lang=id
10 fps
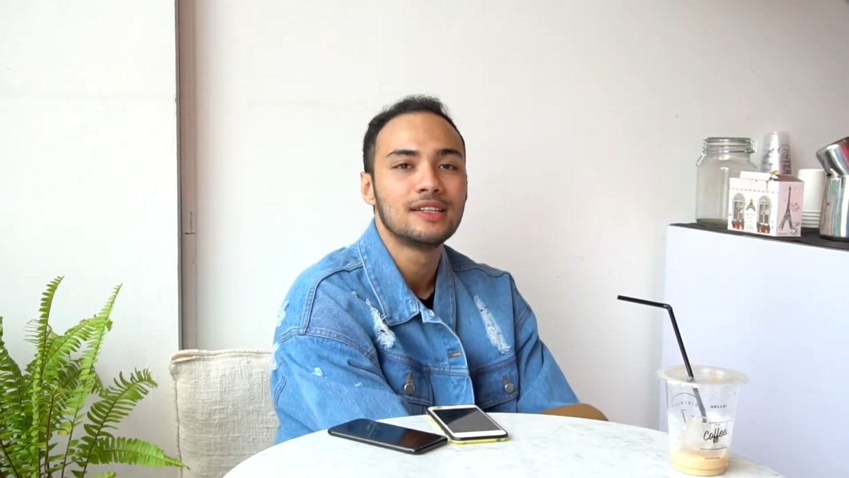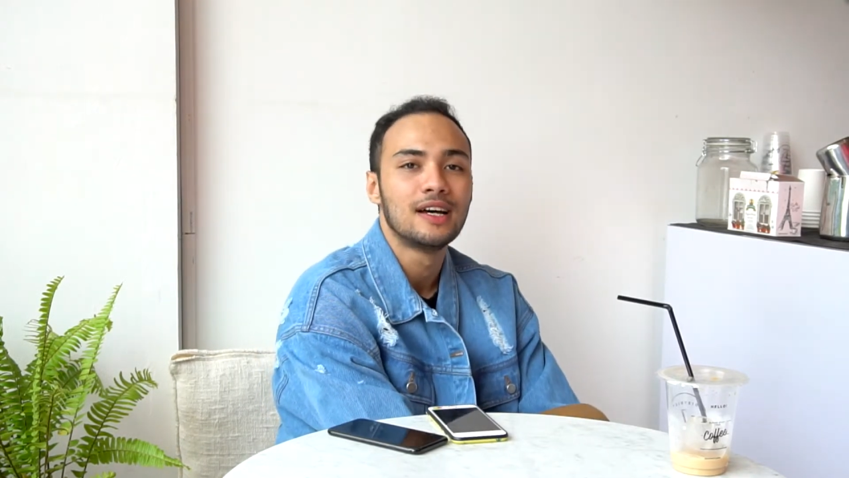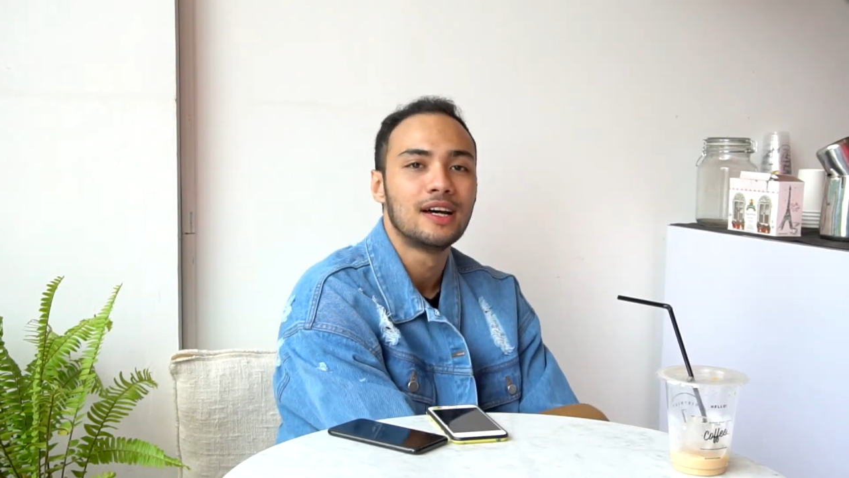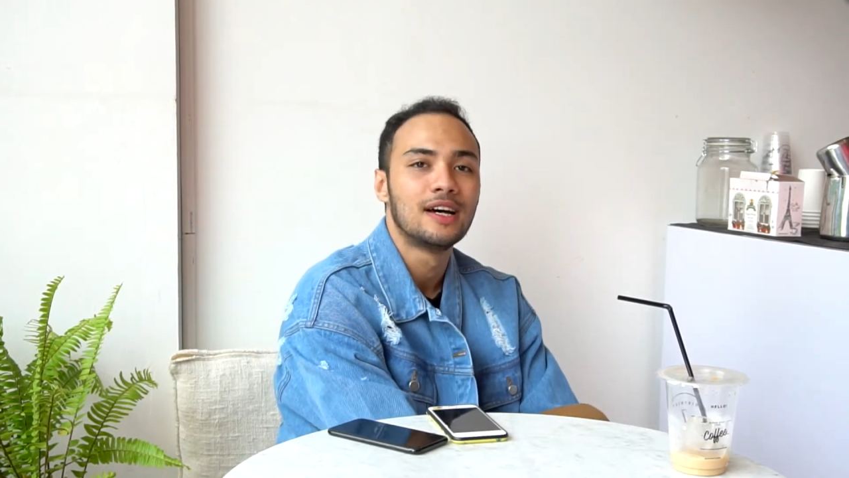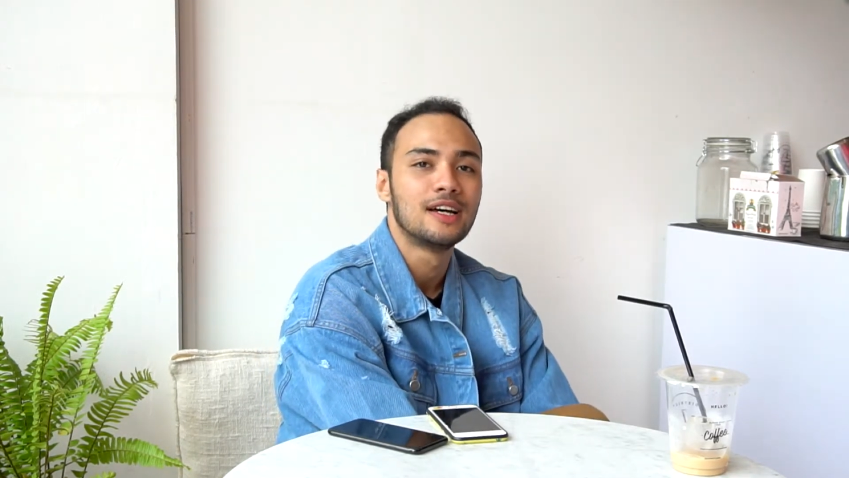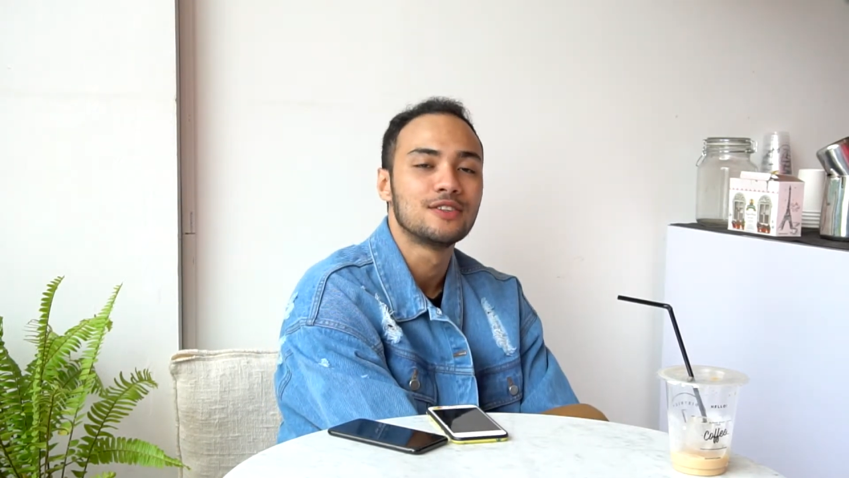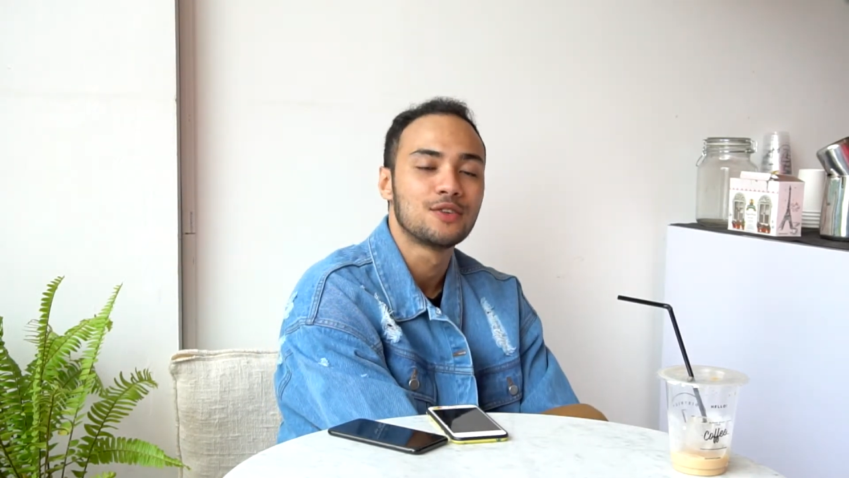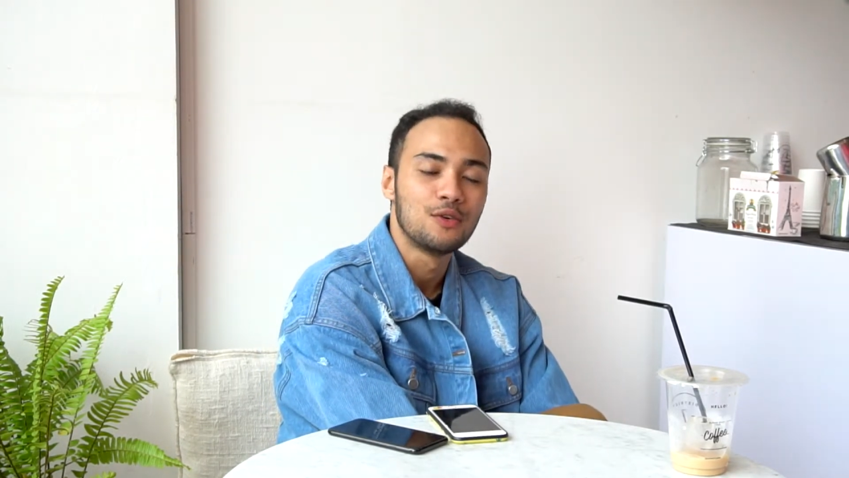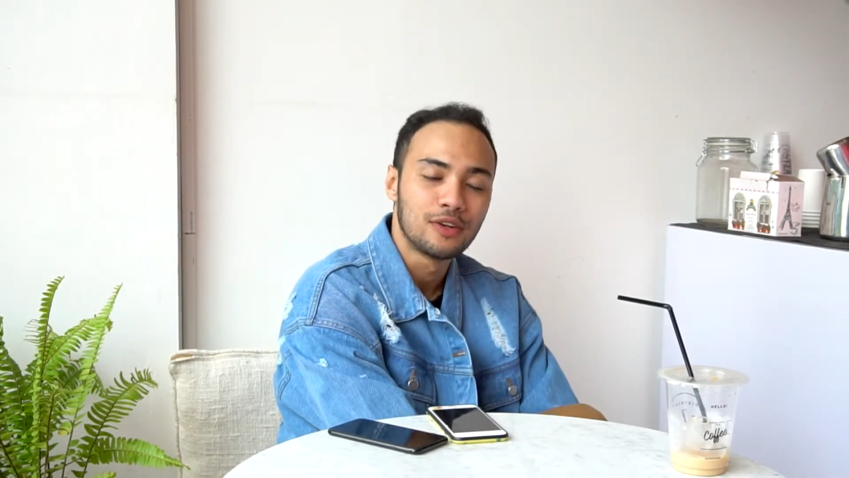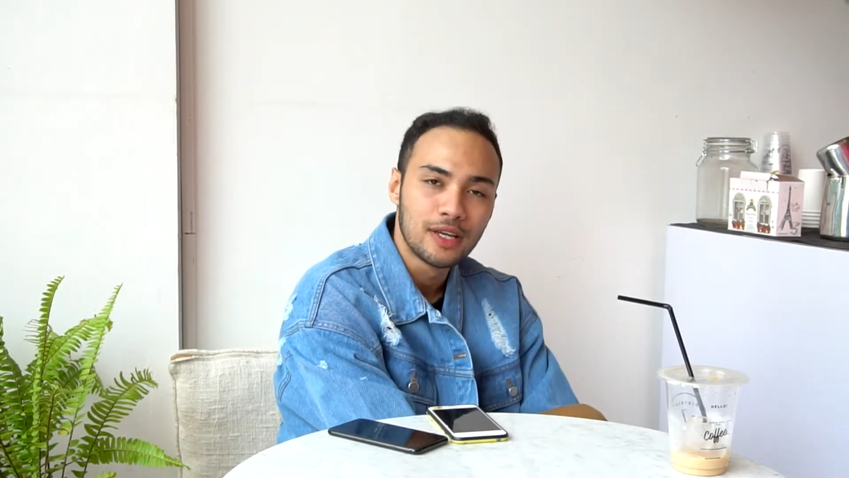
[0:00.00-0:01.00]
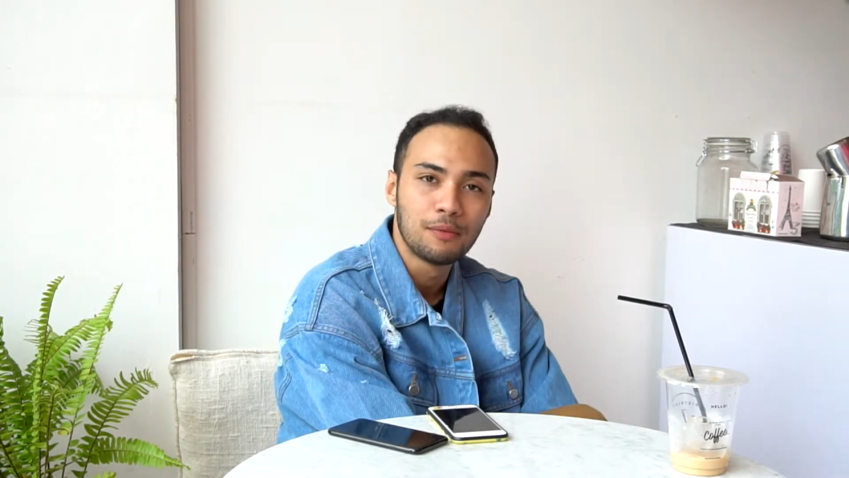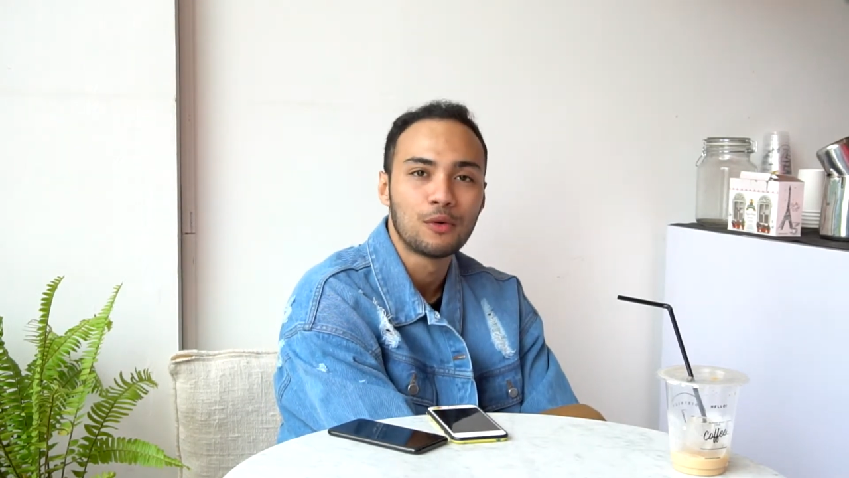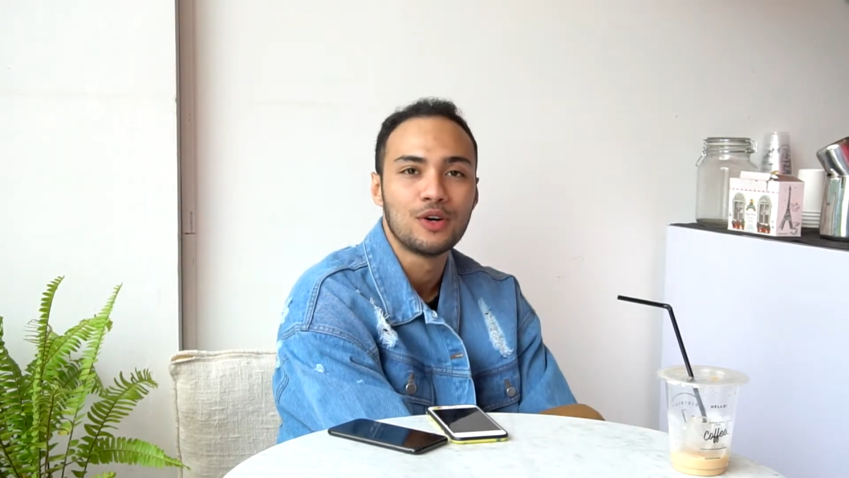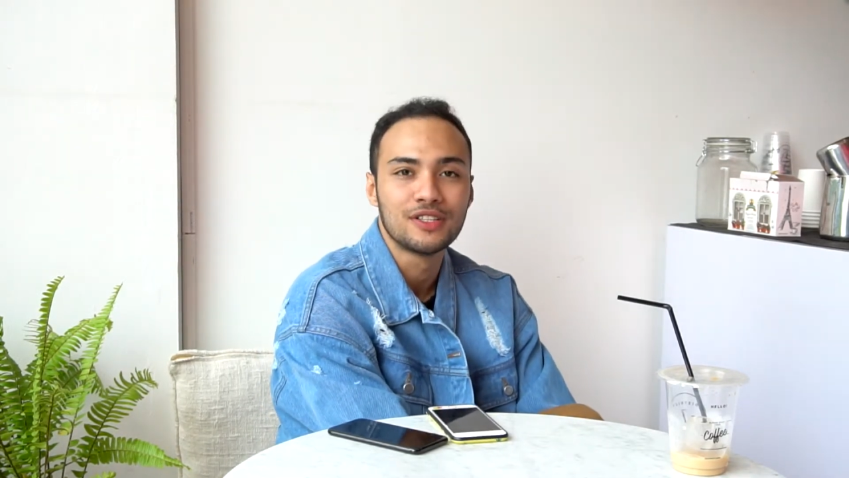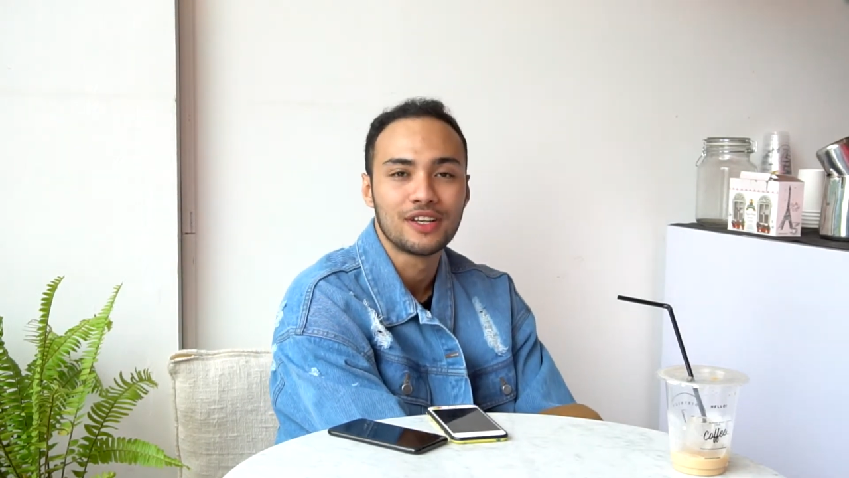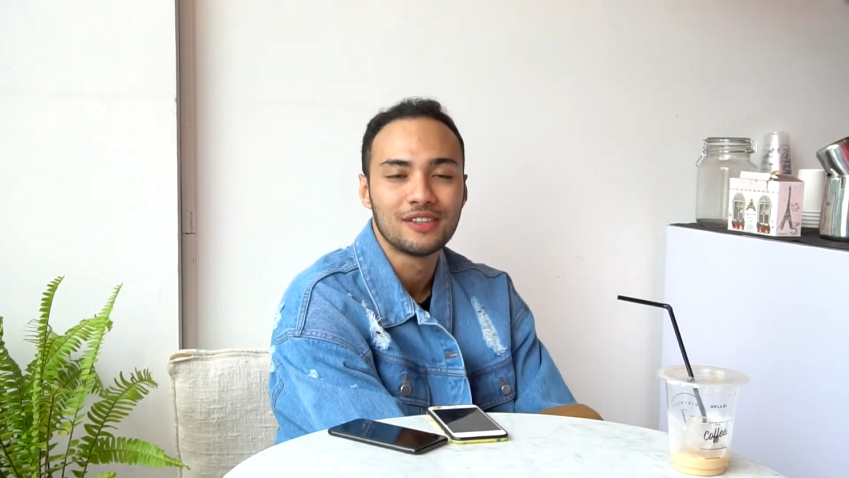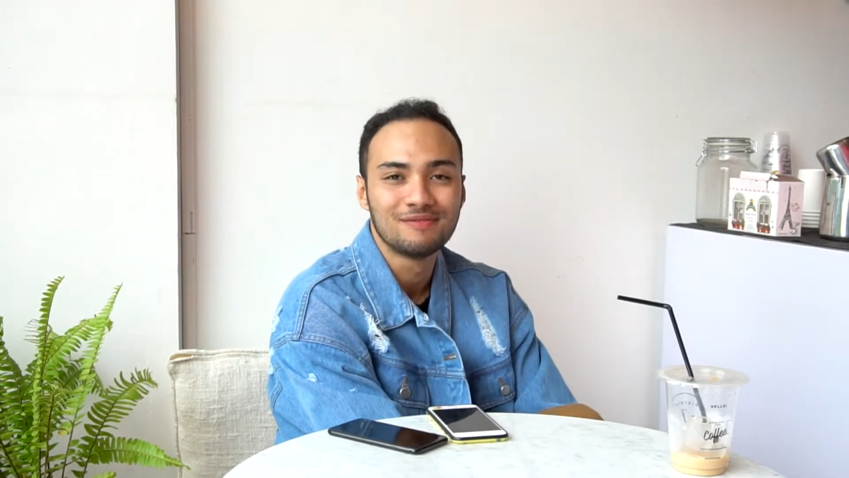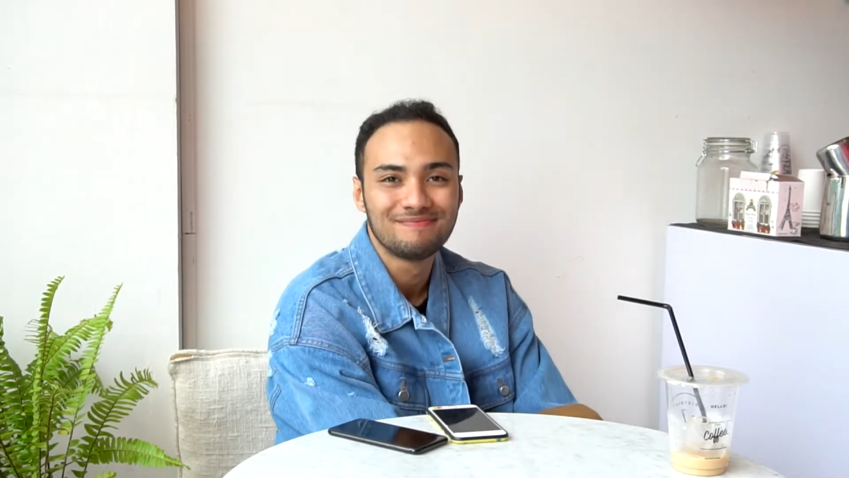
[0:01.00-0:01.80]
Uh, so keep on watching.